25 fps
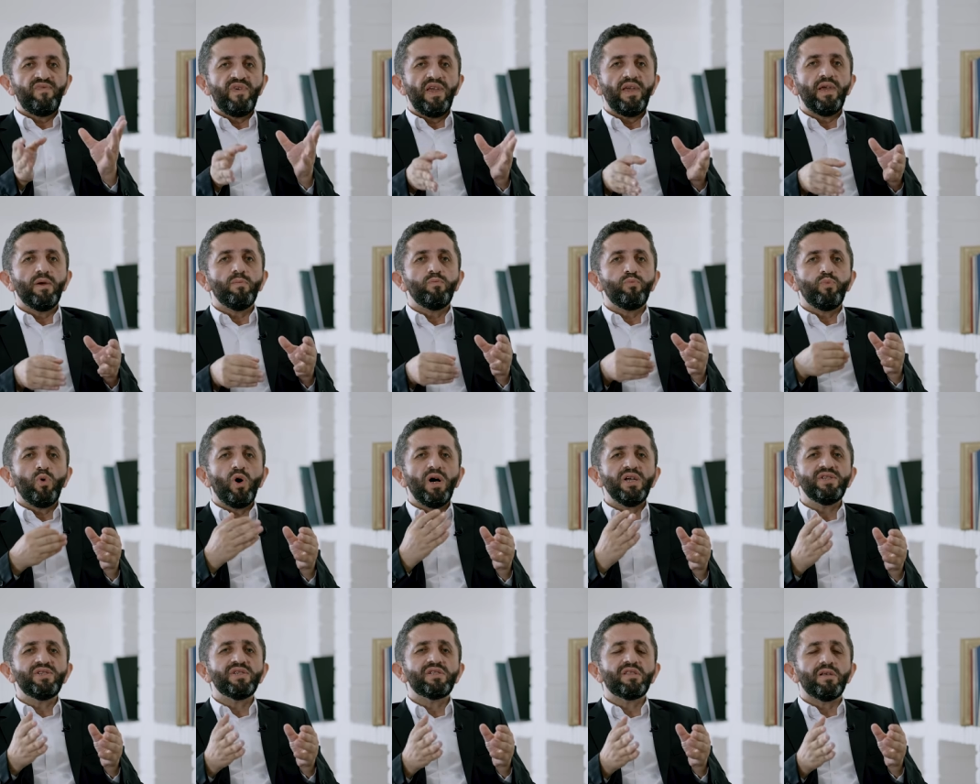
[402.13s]
Ve
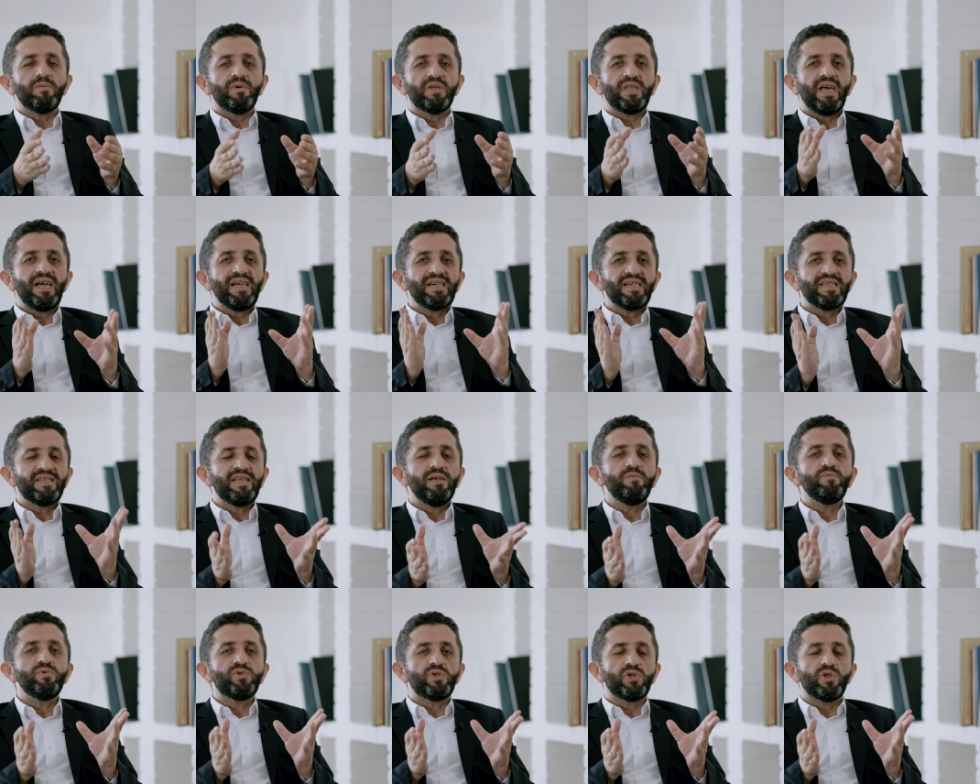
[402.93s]
bu açıklamadan
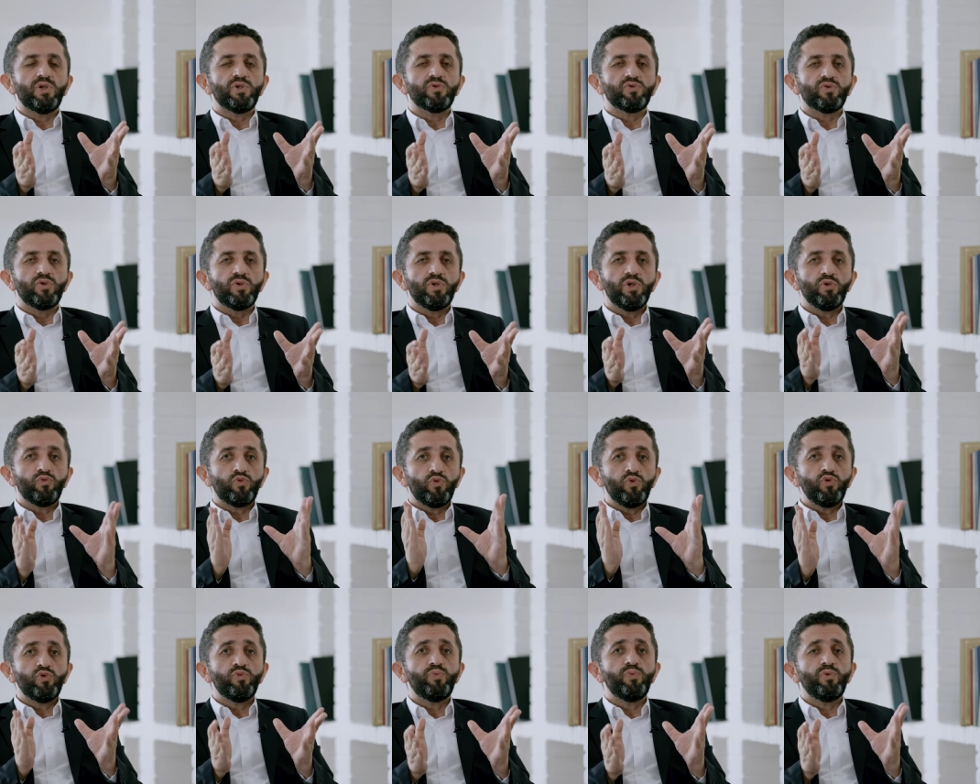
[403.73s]
kısa bir süre sonra
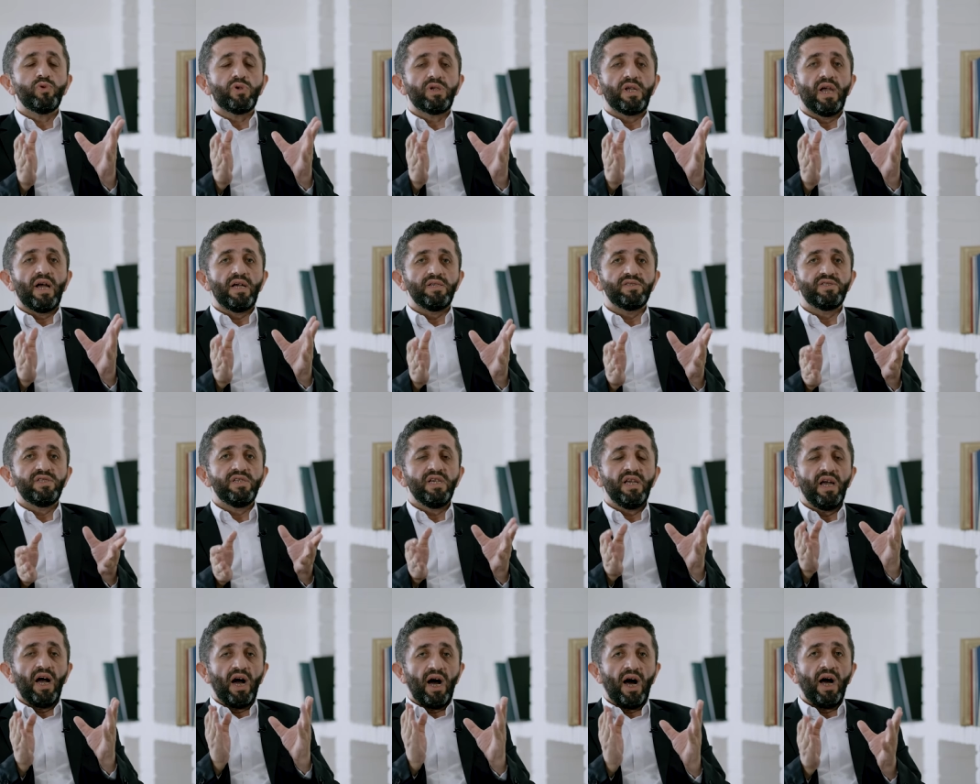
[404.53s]
Rus
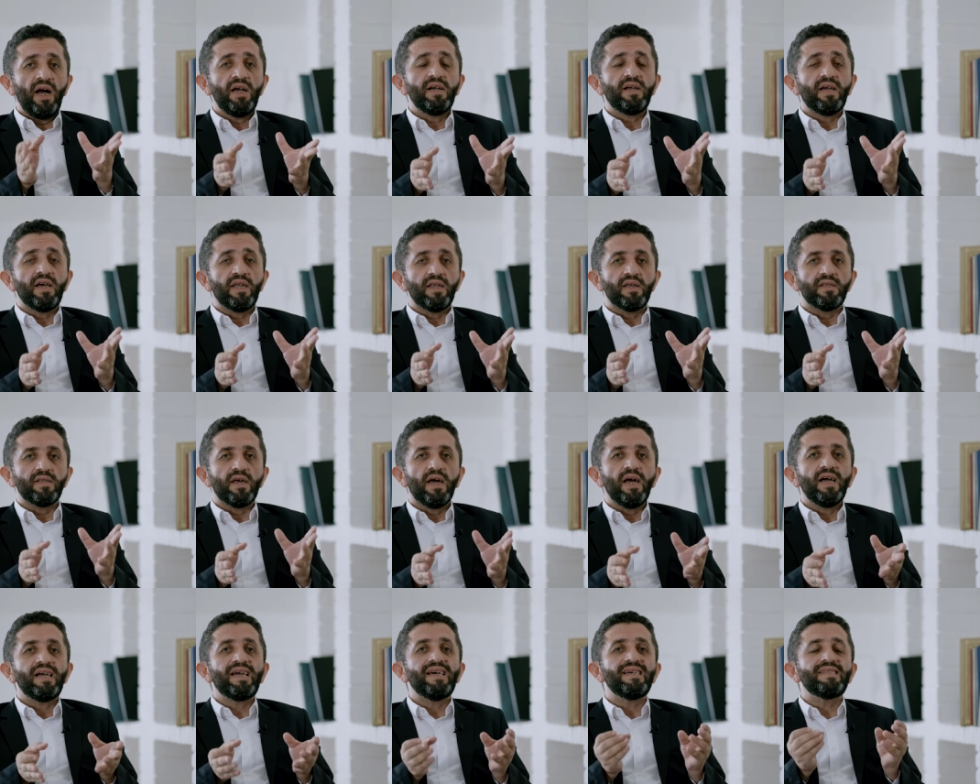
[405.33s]
büyükelçi
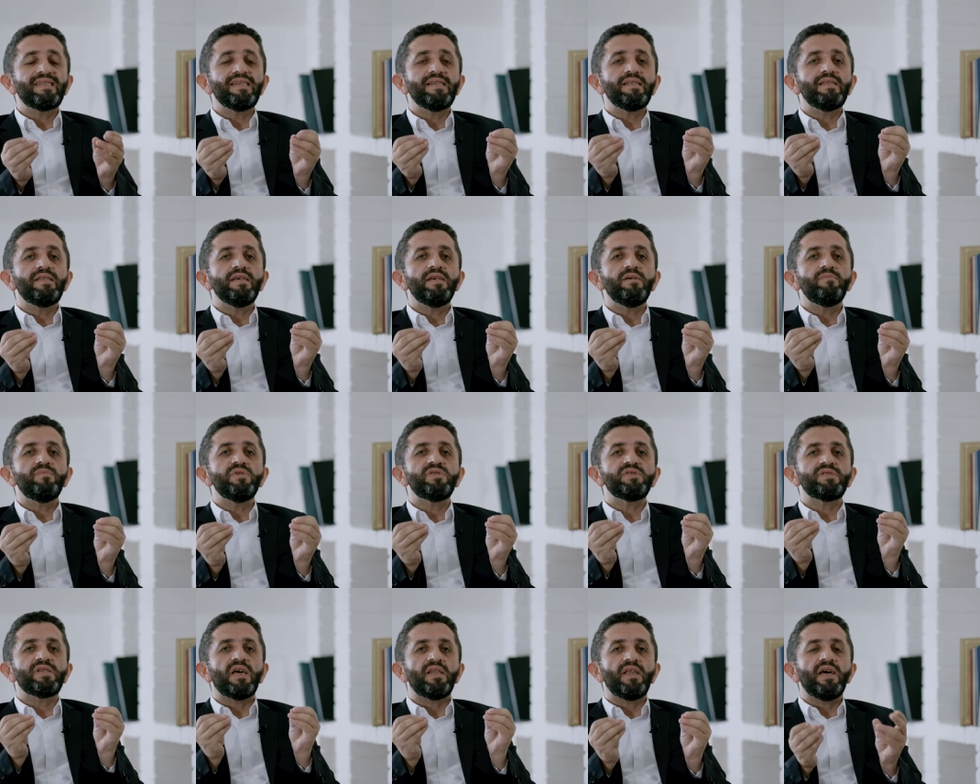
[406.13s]
Ankara'da katıldığı
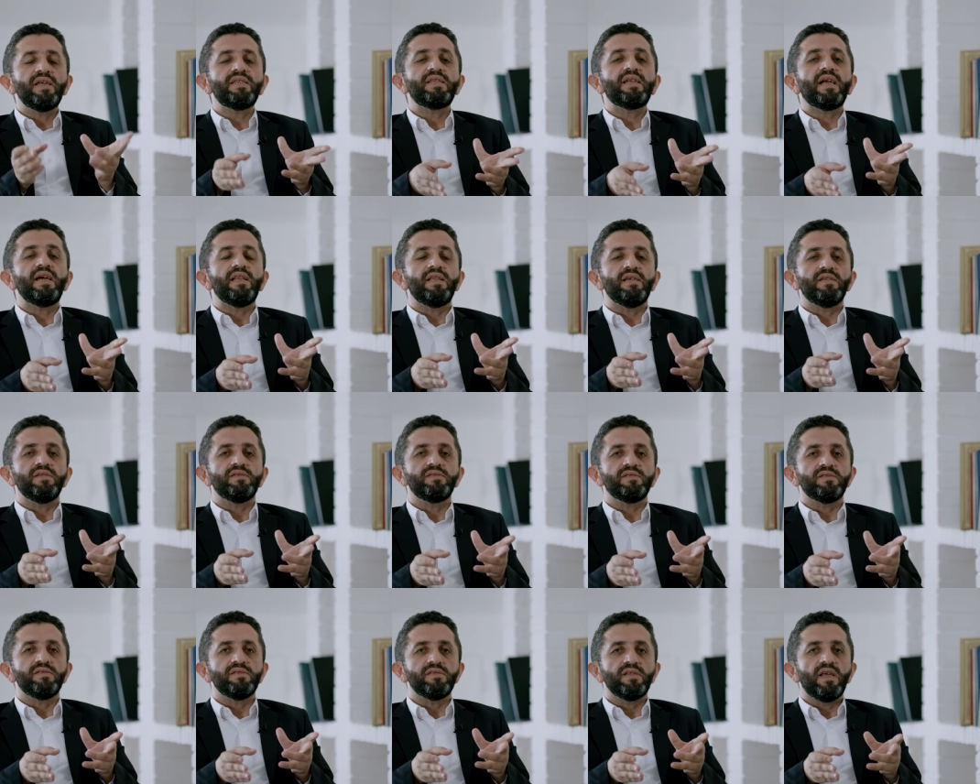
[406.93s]
bir sanat
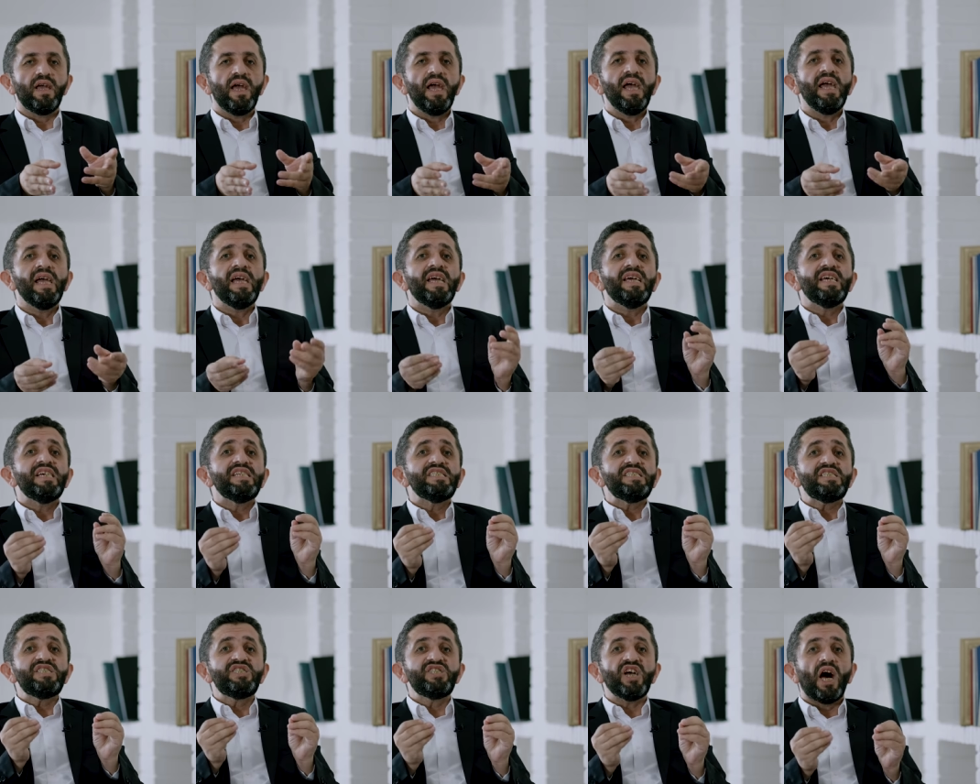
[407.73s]
galerisinde
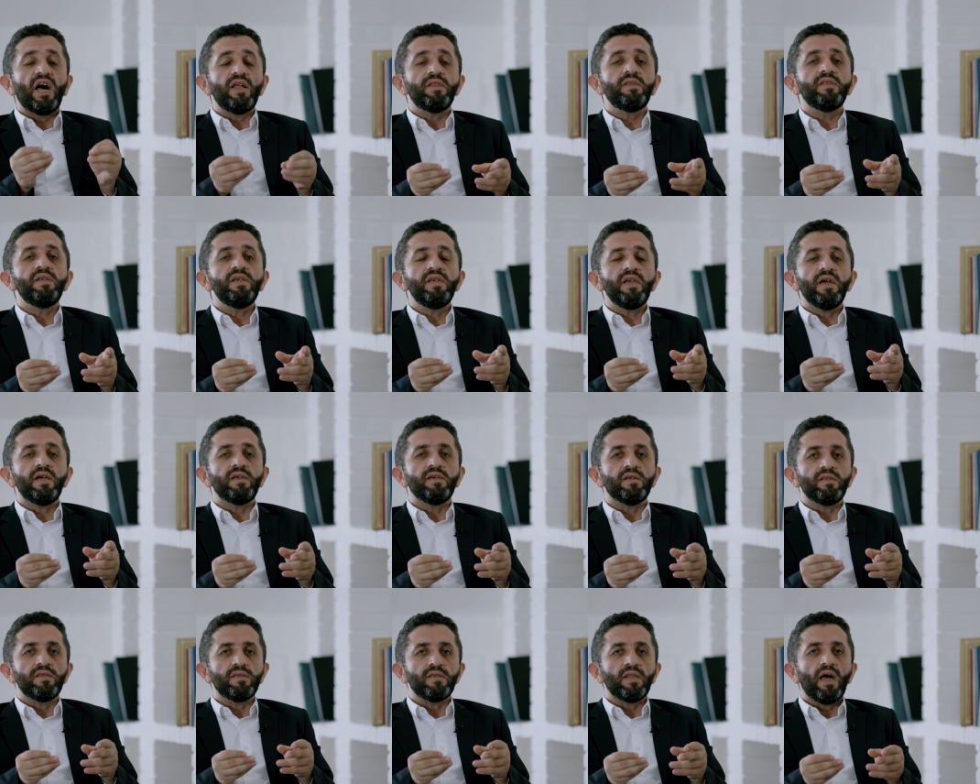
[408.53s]
canlı
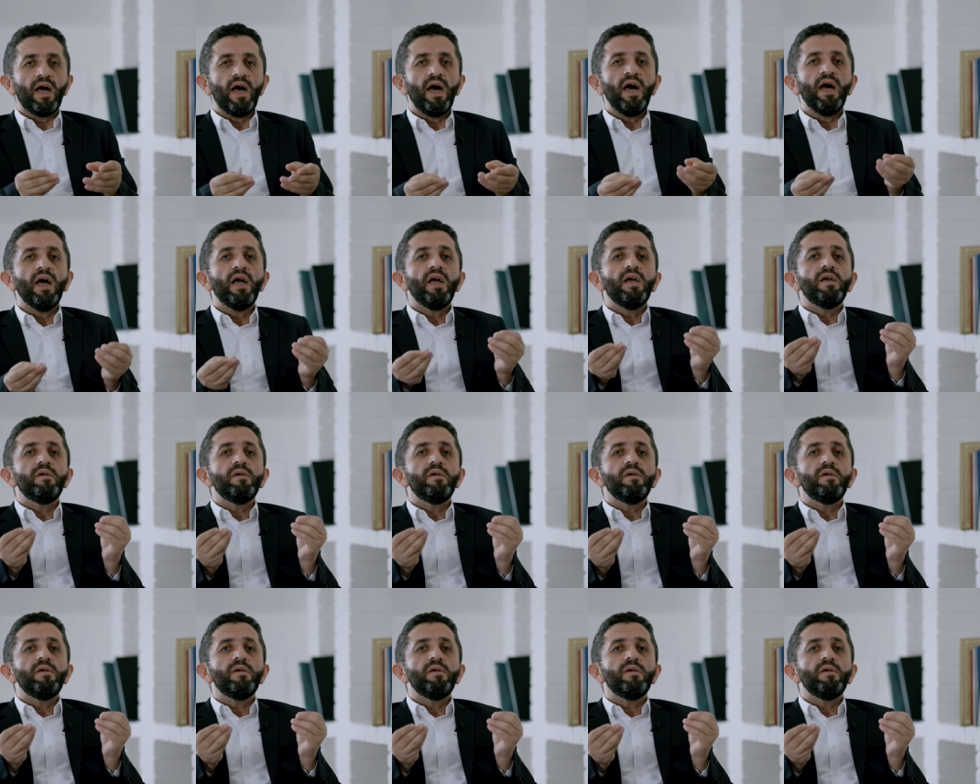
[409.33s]
yayında